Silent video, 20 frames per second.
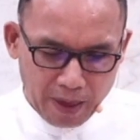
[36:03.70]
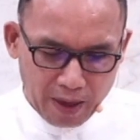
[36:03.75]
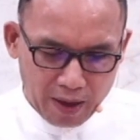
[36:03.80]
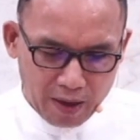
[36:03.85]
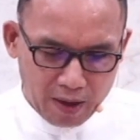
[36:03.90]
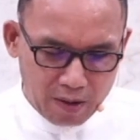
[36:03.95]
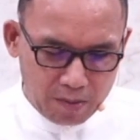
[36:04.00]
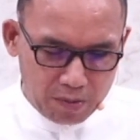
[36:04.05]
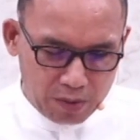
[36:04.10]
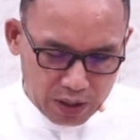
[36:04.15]

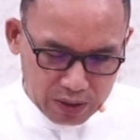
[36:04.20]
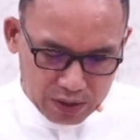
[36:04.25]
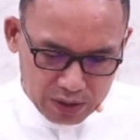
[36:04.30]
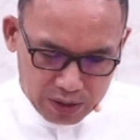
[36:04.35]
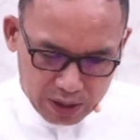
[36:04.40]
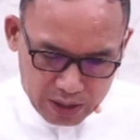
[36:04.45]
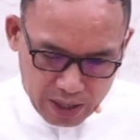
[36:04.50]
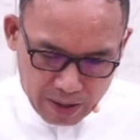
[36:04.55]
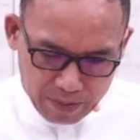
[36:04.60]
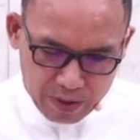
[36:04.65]
เพื่อศิ
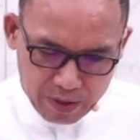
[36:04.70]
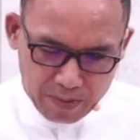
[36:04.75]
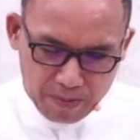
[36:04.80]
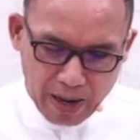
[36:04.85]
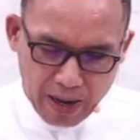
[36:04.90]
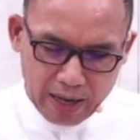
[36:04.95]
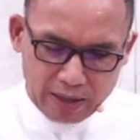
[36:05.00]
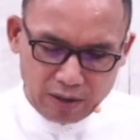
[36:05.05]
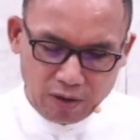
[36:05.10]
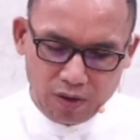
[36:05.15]
ยาพิบาล
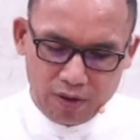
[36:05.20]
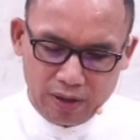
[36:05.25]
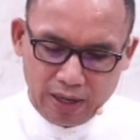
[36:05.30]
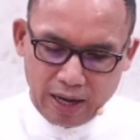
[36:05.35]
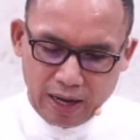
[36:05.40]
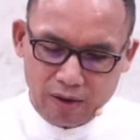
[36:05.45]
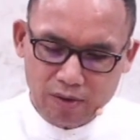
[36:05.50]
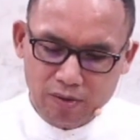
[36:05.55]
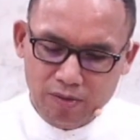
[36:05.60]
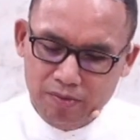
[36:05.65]
ของเรา
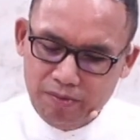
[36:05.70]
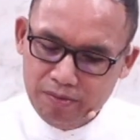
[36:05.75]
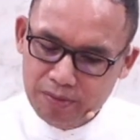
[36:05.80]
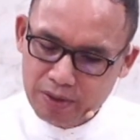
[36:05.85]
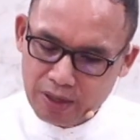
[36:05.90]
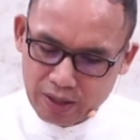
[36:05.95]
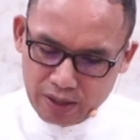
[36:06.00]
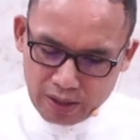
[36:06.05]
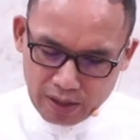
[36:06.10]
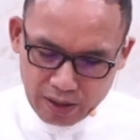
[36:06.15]
เพื่อ
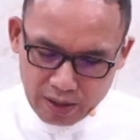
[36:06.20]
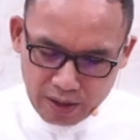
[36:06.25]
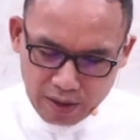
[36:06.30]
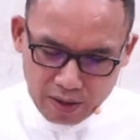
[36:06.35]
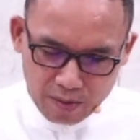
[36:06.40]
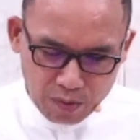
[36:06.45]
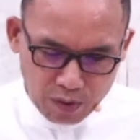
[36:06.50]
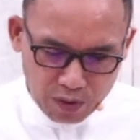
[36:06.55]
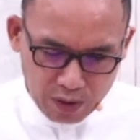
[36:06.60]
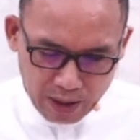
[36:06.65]

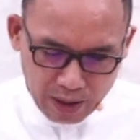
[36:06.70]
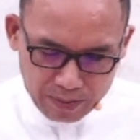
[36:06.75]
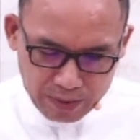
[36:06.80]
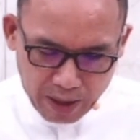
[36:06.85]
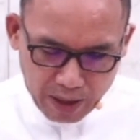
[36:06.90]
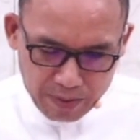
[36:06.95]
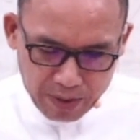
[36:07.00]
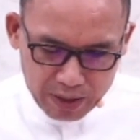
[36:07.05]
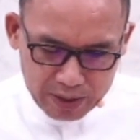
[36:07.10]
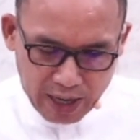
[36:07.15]
ผู้รับใช้
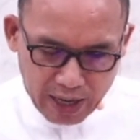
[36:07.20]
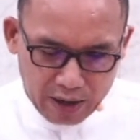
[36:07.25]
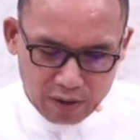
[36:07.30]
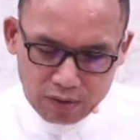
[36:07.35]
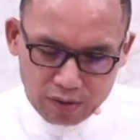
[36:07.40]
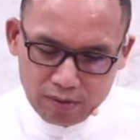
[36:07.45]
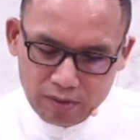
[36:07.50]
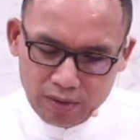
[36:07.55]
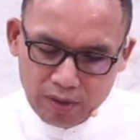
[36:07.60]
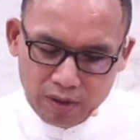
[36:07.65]
พระเจ้า
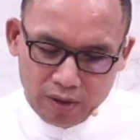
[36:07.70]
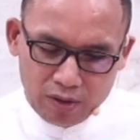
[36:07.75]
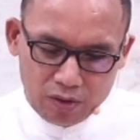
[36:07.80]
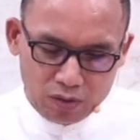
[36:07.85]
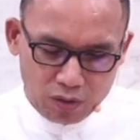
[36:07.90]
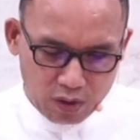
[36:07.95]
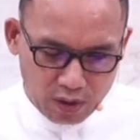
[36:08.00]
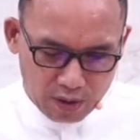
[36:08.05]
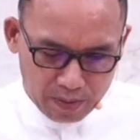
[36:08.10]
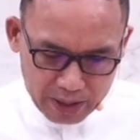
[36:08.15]
ทั่ว
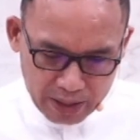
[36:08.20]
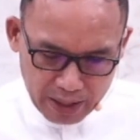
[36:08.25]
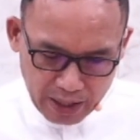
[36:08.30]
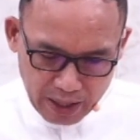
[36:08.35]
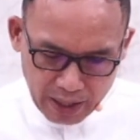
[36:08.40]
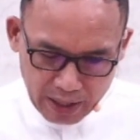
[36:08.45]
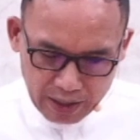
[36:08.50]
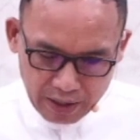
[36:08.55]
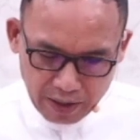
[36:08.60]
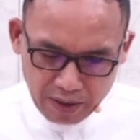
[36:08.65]
ประเท
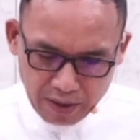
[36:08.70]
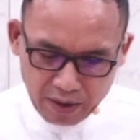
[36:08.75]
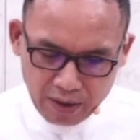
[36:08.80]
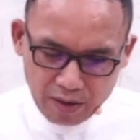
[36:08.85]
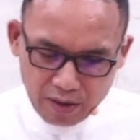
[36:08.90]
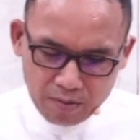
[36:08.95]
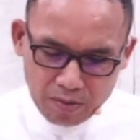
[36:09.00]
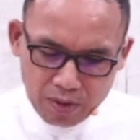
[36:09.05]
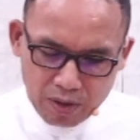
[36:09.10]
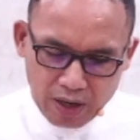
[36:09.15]
ศ
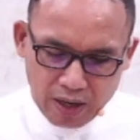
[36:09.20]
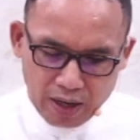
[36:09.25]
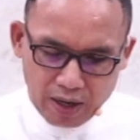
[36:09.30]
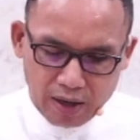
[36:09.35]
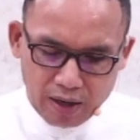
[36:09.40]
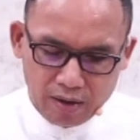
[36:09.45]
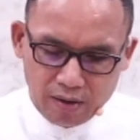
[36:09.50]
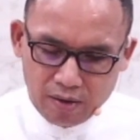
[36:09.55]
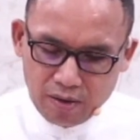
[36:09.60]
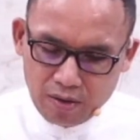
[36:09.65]
เพื่อ
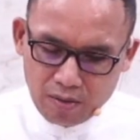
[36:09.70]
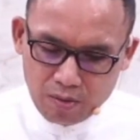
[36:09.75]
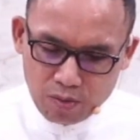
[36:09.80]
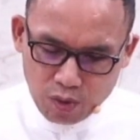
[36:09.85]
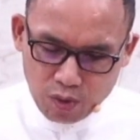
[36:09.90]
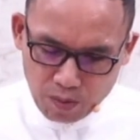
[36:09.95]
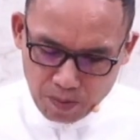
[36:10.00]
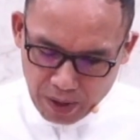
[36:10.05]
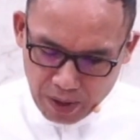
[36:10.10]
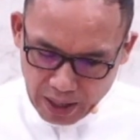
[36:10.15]
ผู้
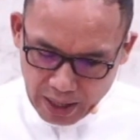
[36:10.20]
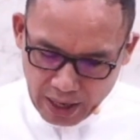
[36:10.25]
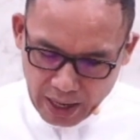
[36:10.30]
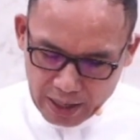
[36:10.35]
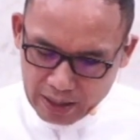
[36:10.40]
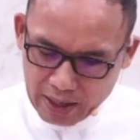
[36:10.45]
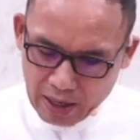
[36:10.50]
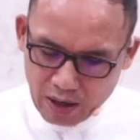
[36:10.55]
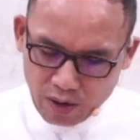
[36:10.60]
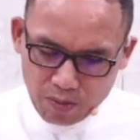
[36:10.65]
ประกาศ
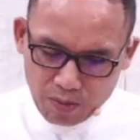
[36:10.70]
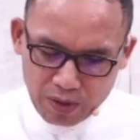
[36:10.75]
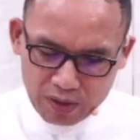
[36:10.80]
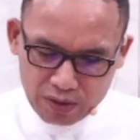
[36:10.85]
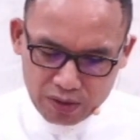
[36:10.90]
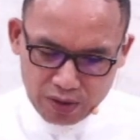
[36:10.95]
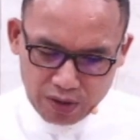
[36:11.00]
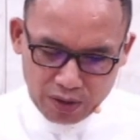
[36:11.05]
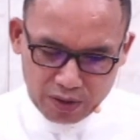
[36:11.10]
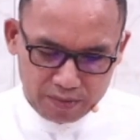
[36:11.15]
ข่าวประเส
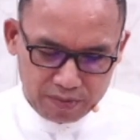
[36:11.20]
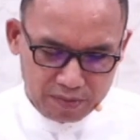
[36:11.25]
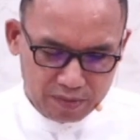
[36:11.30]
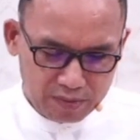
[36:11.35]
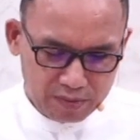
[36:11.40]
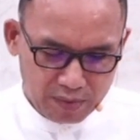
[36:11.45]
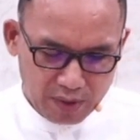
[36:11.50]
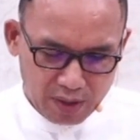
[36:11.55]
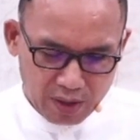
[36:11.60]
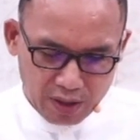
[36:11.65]
ริฐ
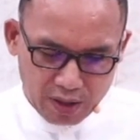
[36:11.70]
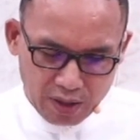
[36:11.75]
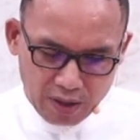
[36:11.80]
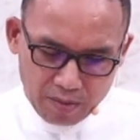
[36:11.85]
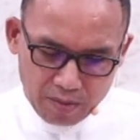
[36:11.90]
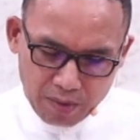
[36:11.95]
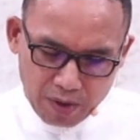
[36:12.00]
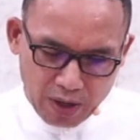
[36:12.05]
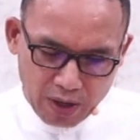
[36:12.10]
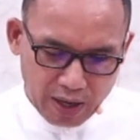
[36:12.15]

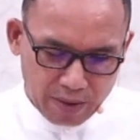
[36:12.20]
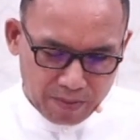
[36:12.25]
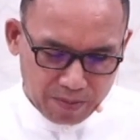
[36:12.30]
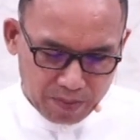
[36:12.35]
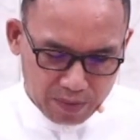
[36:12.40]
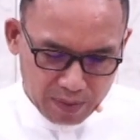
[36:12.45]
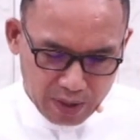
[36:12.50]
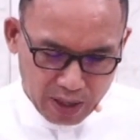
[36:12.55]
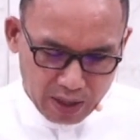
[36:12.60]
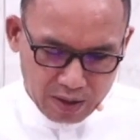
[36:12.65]
พี่น้องครับ
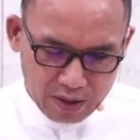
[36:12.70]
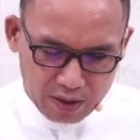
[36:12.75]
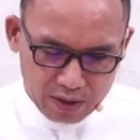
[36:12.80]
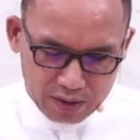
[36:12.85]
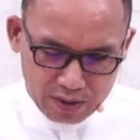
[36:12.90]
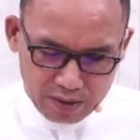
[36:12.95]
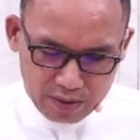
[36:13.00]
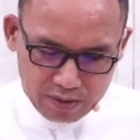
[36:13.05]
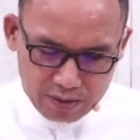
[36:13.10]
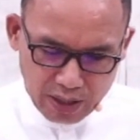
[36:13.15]
นี่คือ
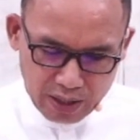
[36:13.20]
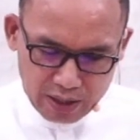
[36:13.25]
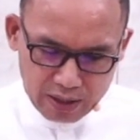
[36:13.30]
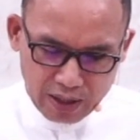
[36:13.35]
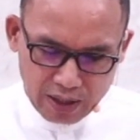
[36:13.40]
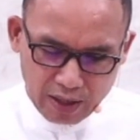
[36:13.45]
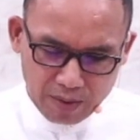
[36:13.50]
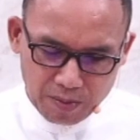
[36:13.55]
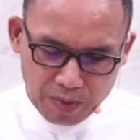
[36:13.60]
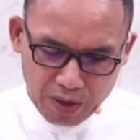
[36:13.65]
สิ่งที่
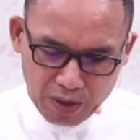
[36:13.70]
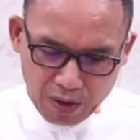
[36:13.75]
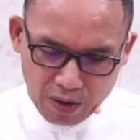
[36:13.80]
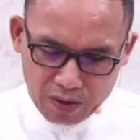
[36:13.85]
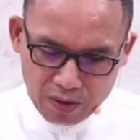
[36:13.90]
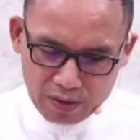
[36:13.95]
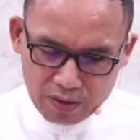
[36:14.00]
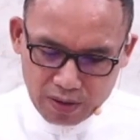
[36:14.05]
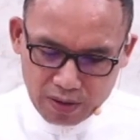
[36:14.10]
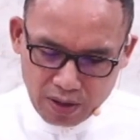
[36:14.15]
พี่น้อง
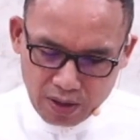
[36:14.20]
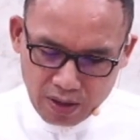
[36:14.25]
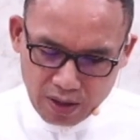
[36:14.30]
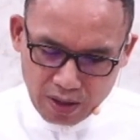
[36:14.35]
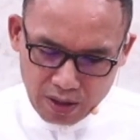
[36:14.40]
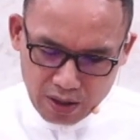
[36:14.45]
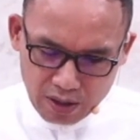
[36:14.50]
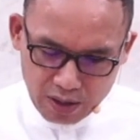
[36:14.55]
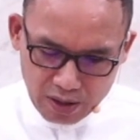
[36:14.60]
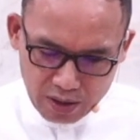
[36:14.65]

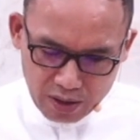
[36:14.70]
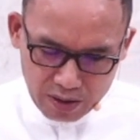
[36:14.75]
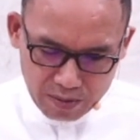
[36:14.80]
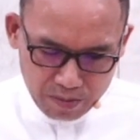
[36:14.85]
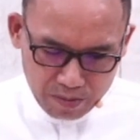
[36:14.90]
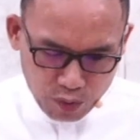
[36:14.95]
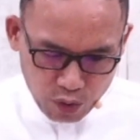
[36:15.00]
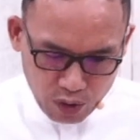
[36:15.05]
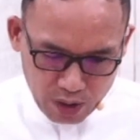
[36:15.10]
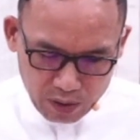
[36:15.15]
ออพ
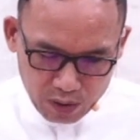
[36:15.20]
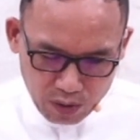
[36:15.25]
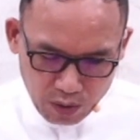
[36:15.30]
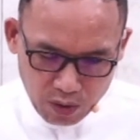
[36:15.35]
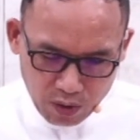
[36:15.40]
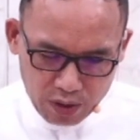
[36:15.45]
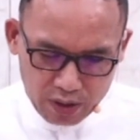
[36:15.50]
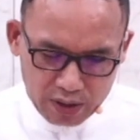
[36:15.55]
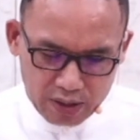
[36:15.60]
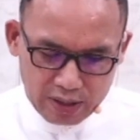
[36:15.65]
วกเราทุกค
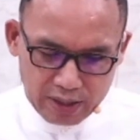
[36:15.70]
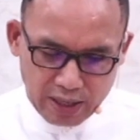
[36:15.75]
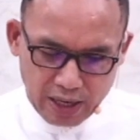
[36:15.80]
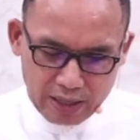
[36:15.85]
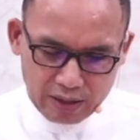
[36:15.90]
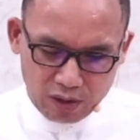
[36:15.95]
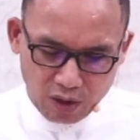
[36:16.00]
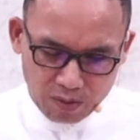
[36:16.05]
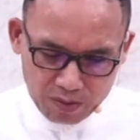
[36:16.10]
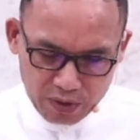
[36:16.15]
นจะต
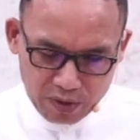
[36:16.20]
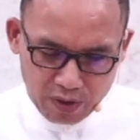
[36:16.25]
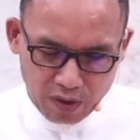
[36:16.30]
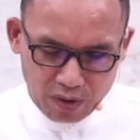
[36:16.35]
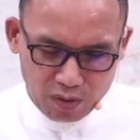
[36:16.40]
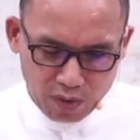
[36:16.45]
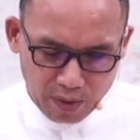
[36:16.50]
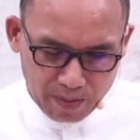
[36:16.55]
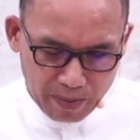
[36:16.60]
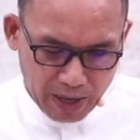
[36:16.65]
อบสนองร่วมกันใน